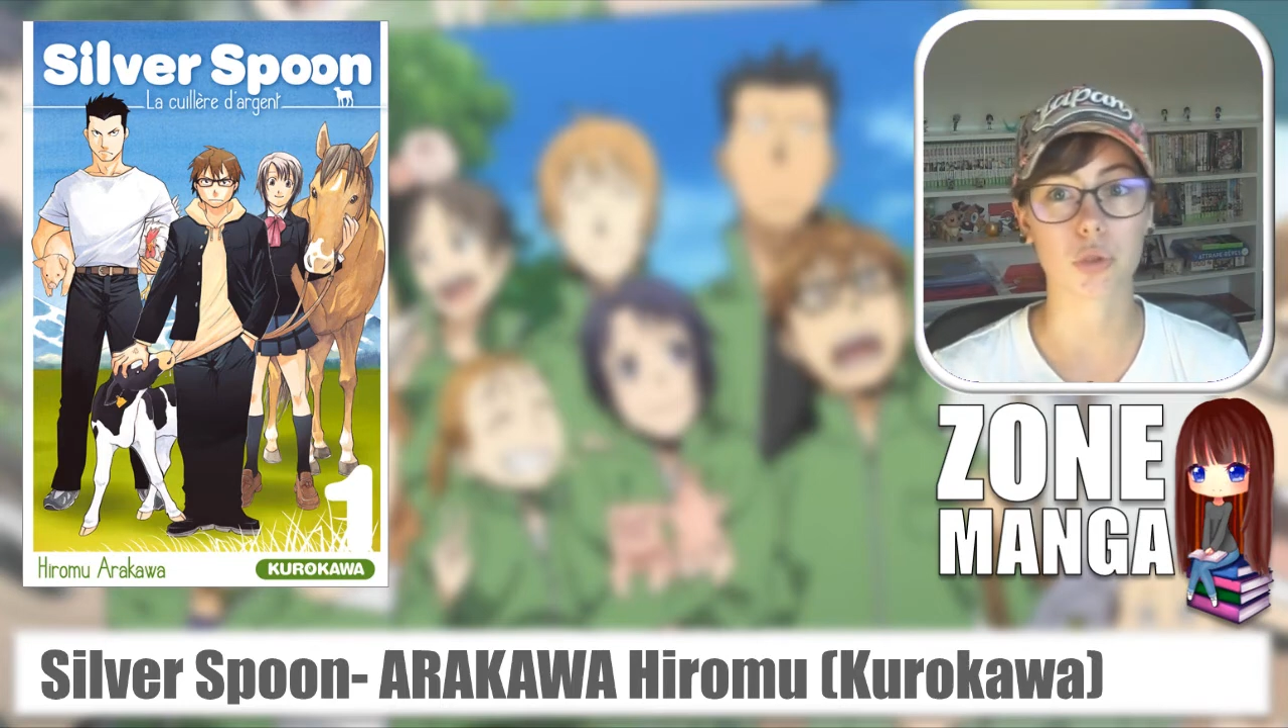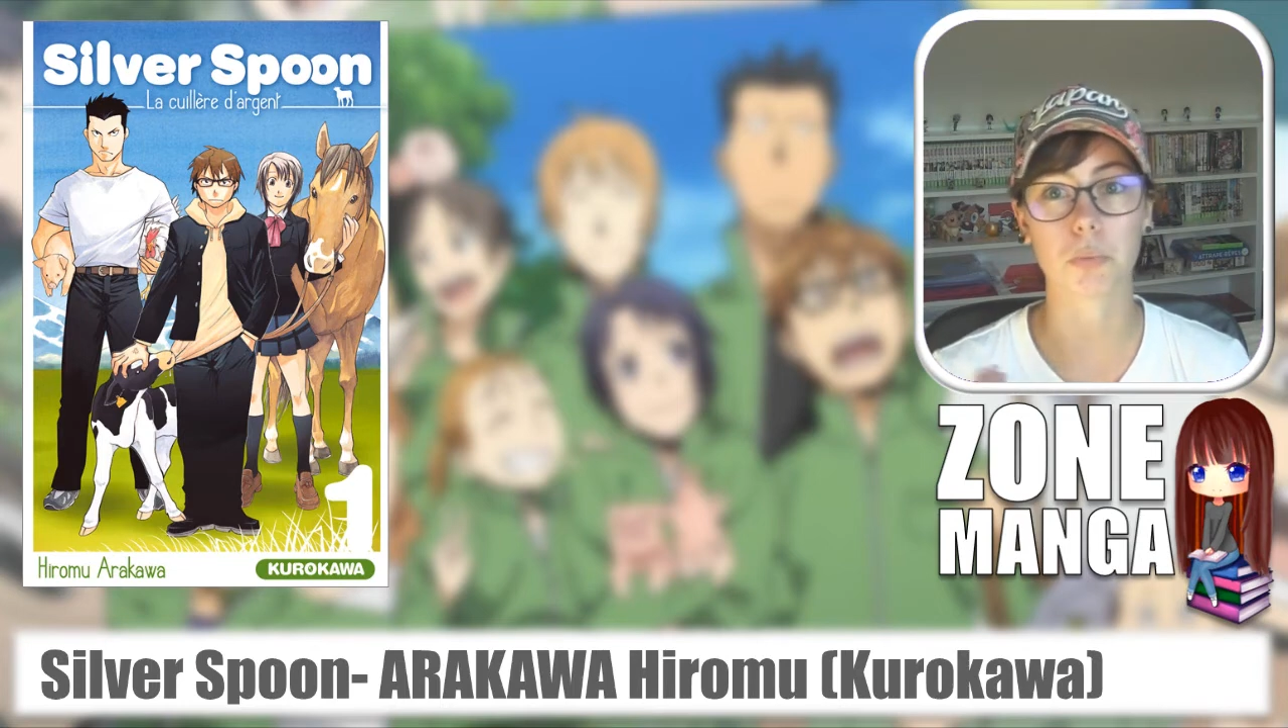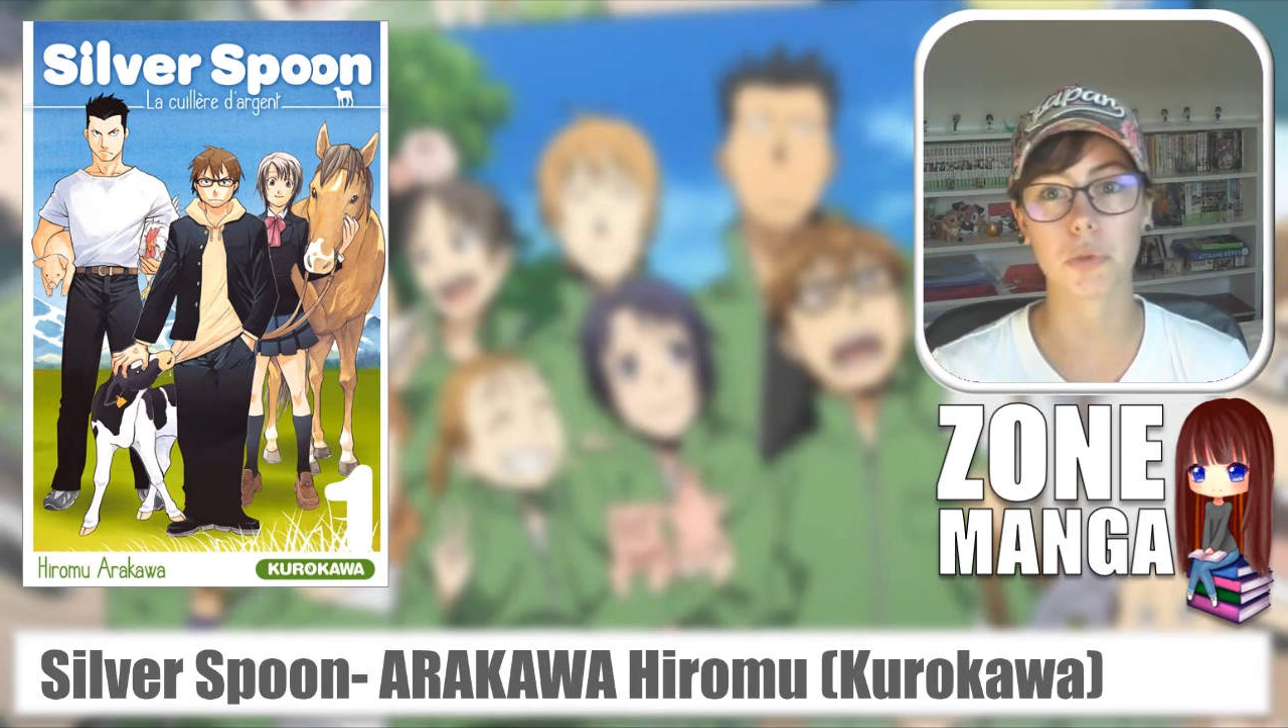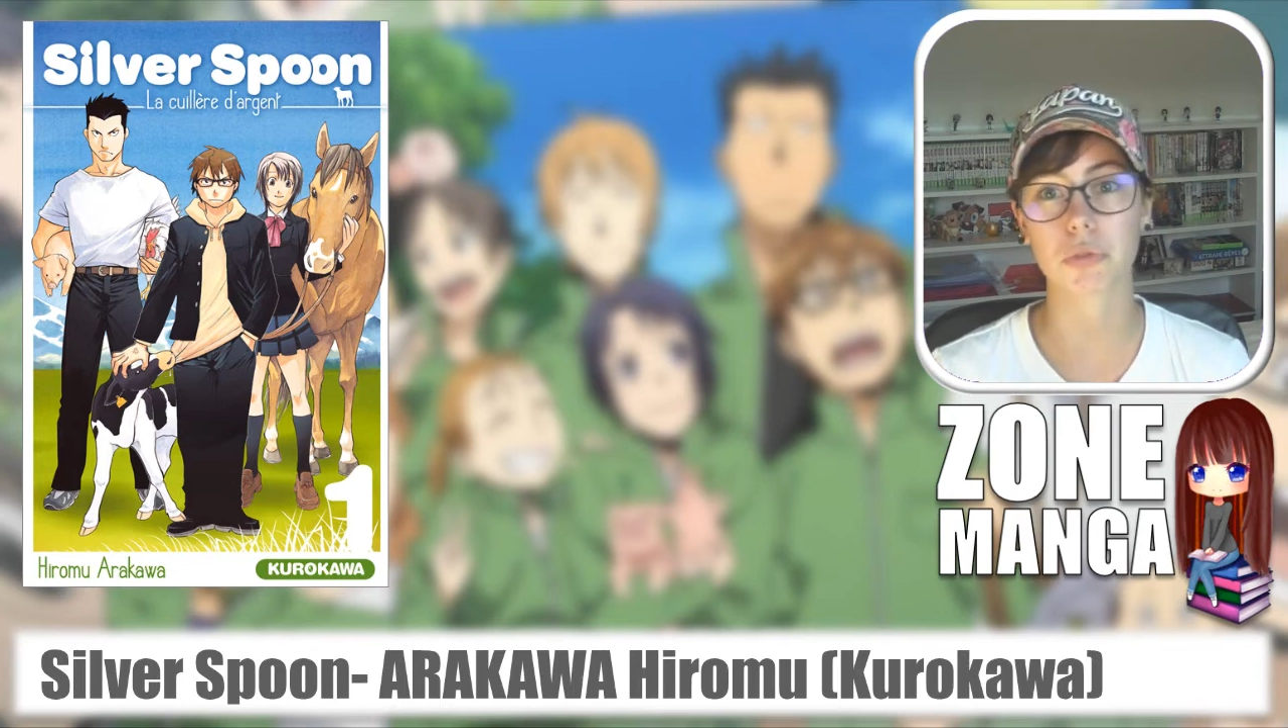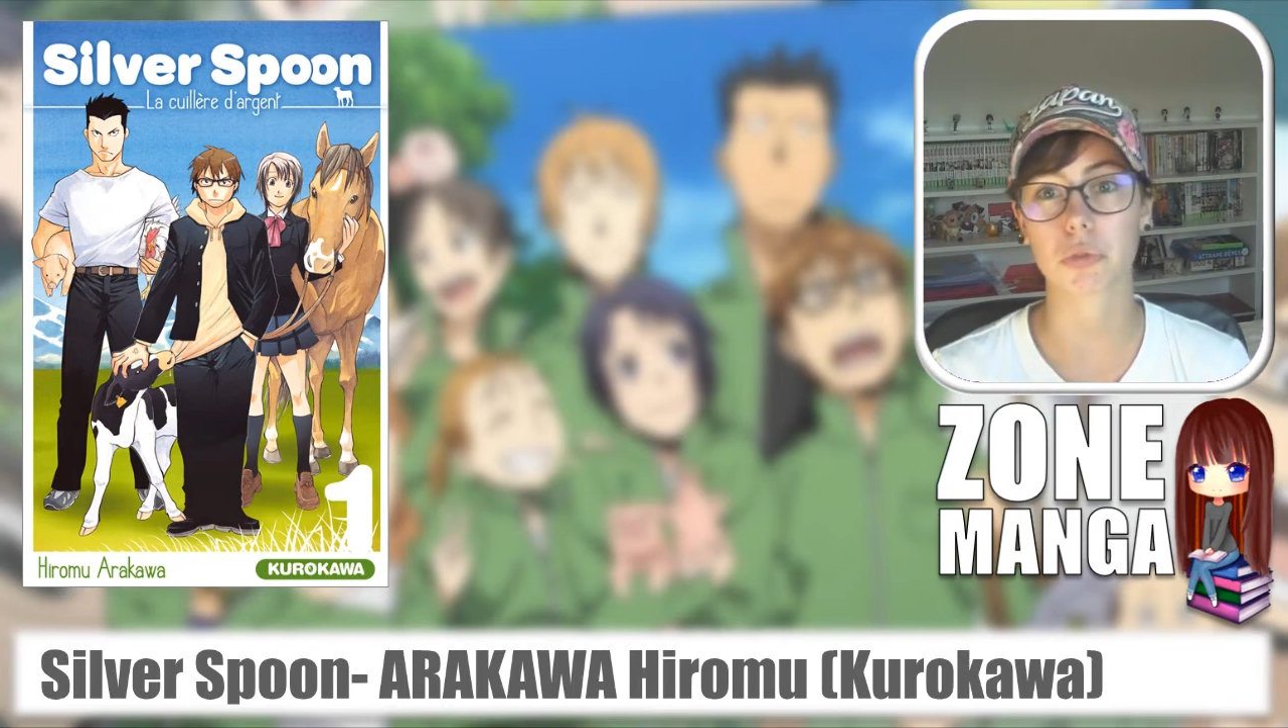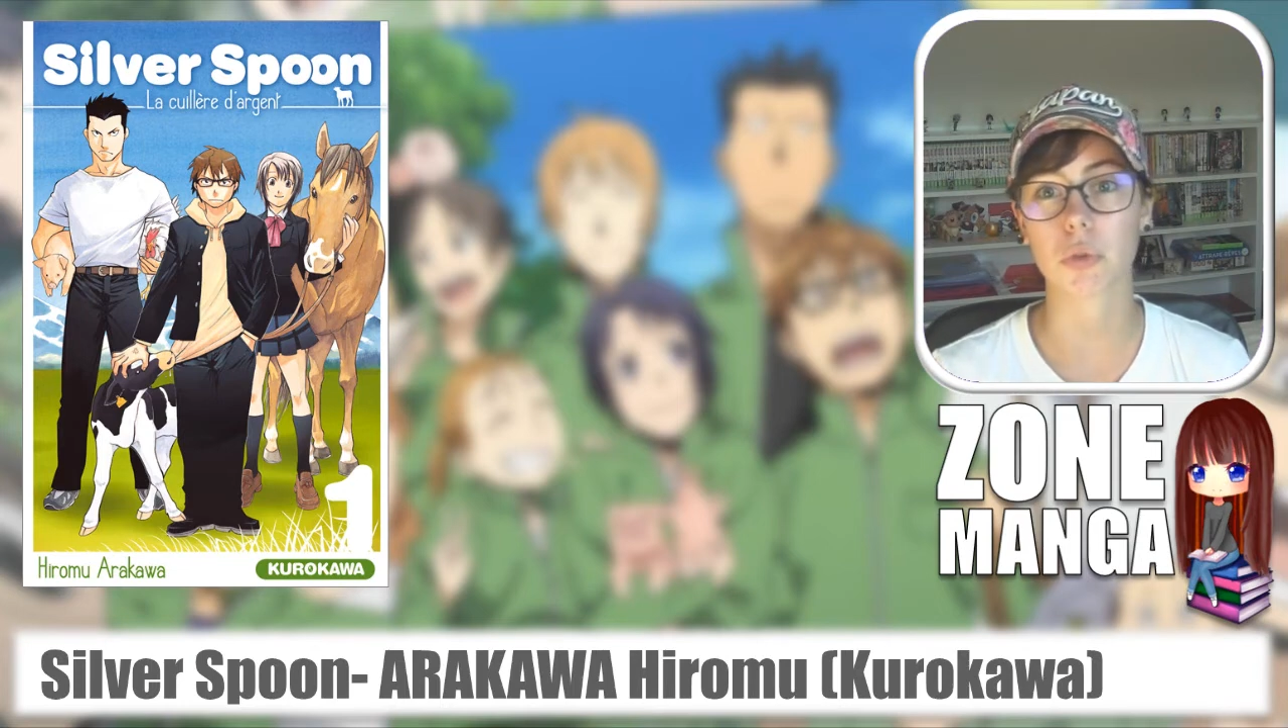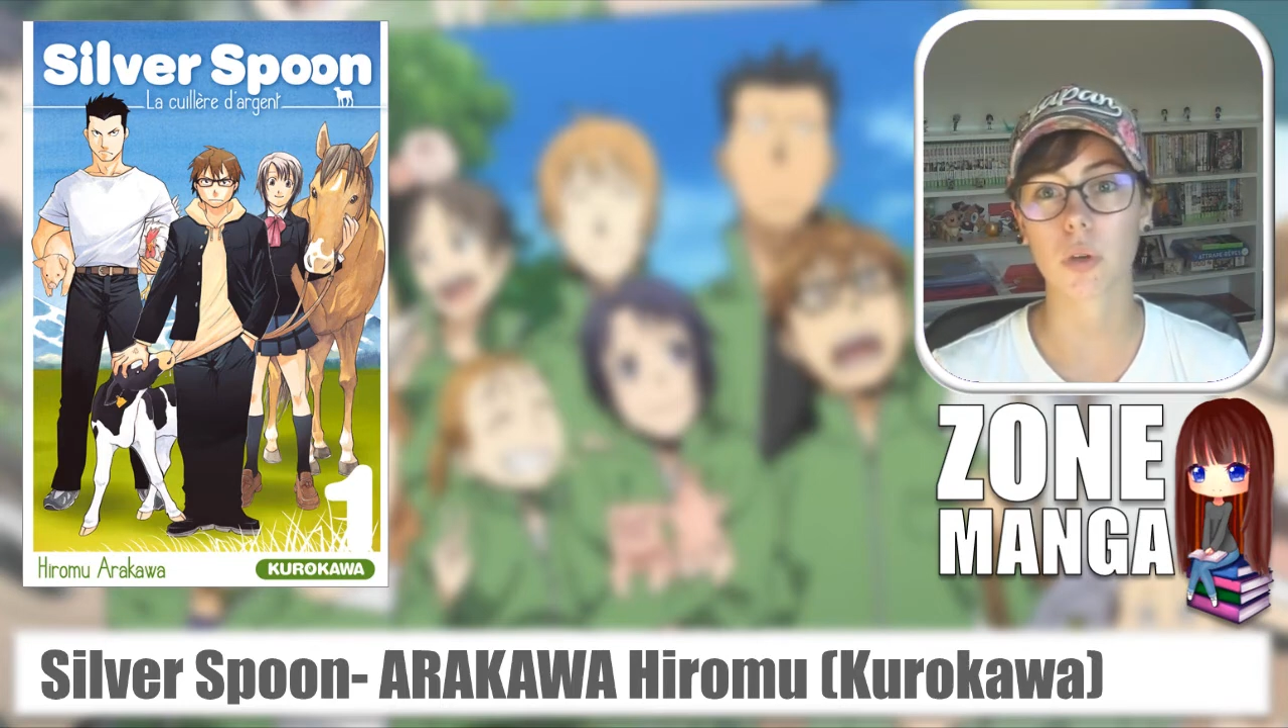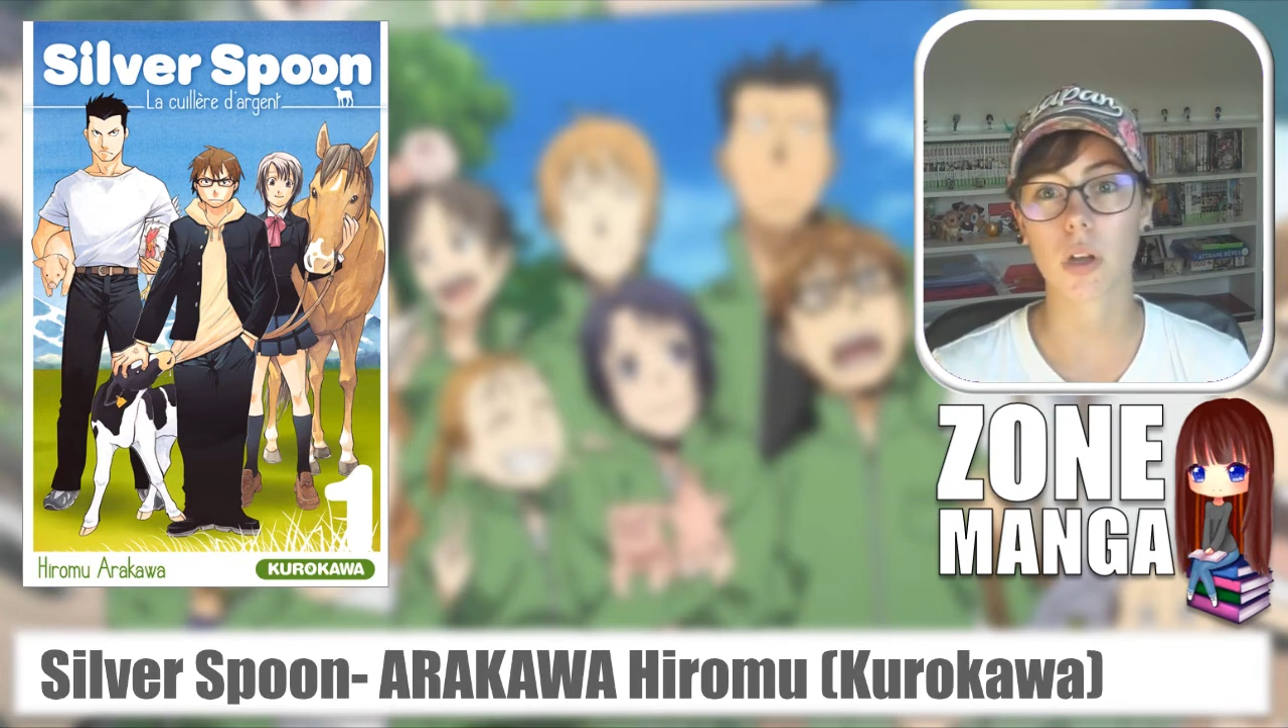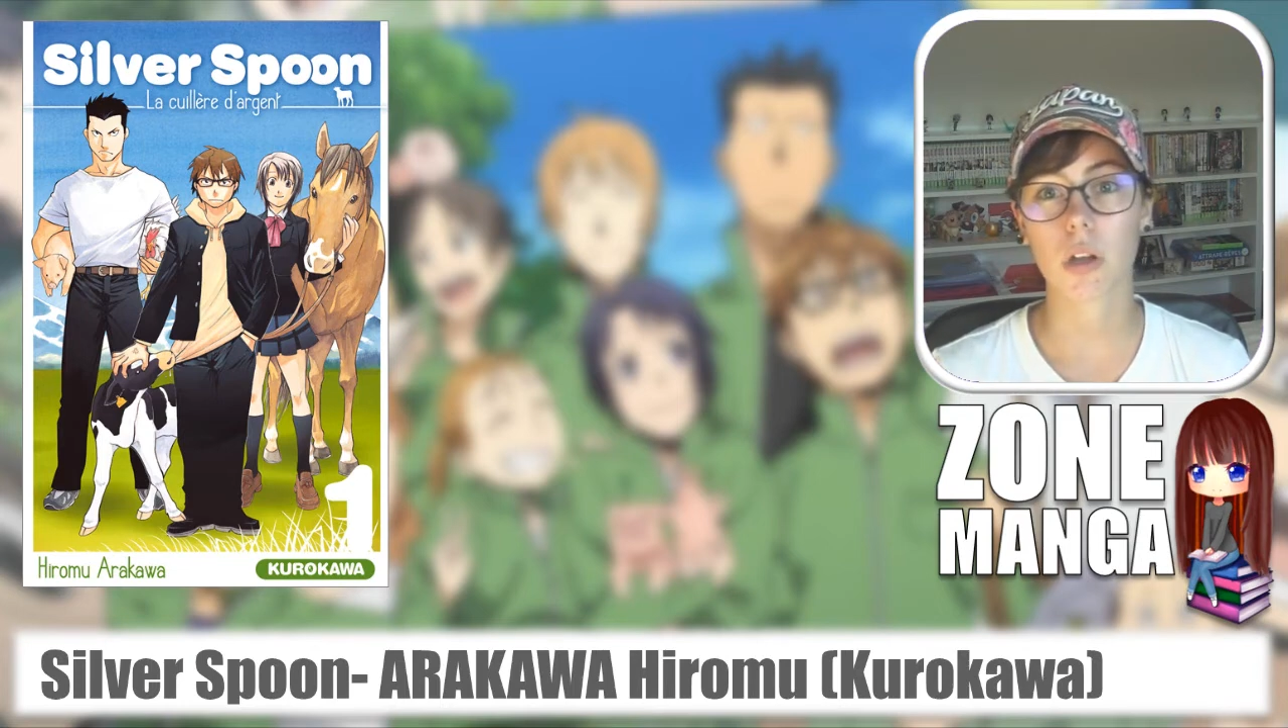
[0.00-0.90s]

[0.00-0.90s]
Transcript: suppose que